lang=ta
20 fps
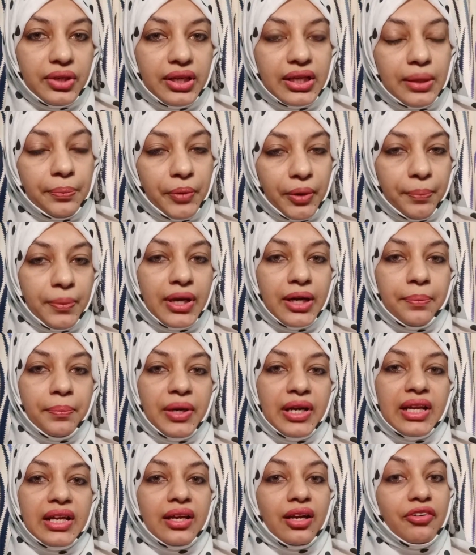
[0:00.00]
நீங்கள் ப்ரிப்பேர்
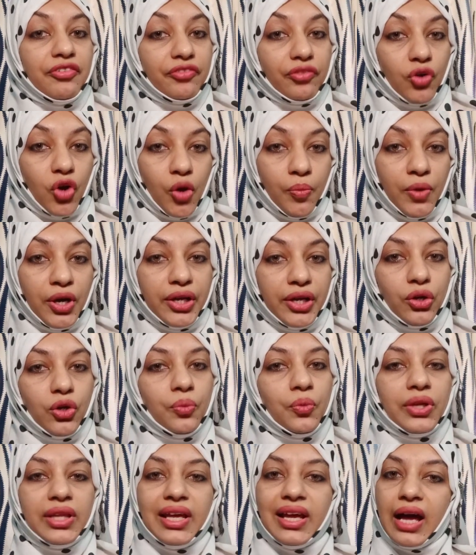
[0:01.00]
பண்ணுங்கள் வார்மாக
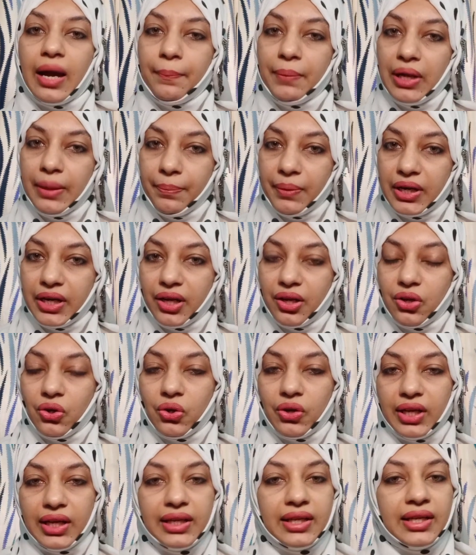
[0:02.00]
இருக்கும் போதே அப்ளை
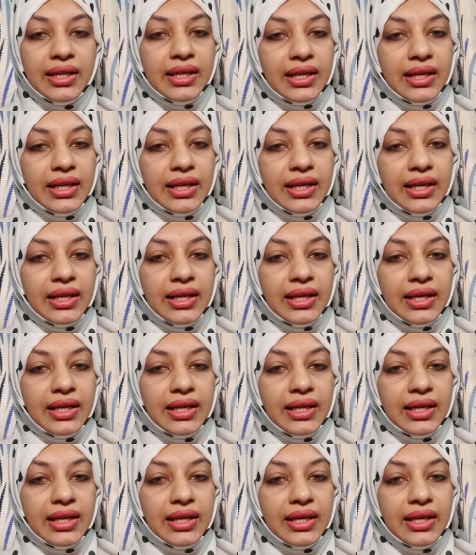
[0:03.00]
பண்ணிக்கோங்க